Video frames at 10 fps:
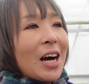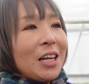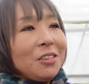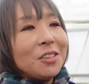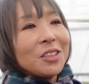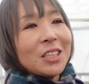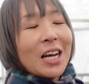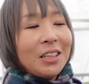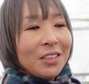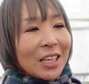
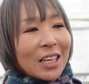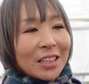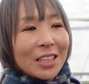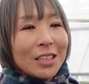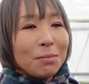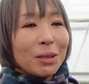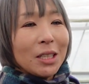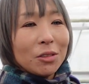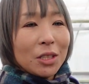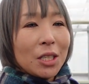春から夏ま
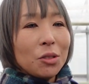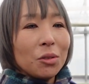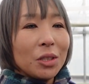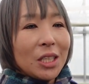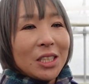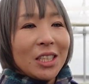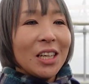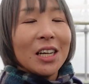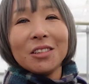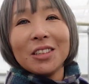での成長って1
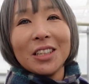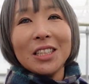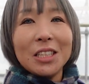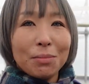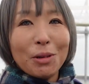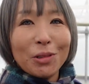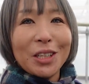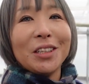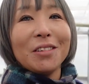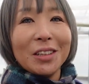年間の中で一番大
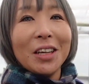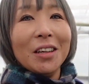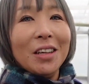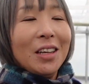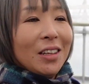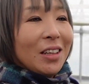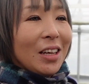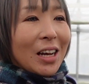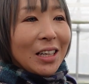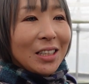きいんだよね。
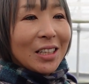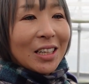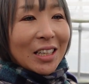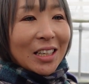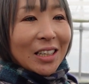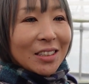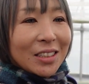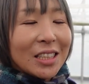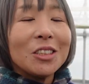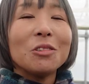で、秋から
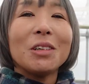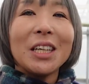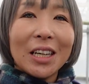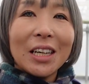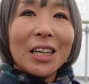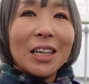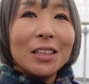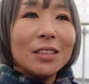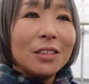夏の終わりから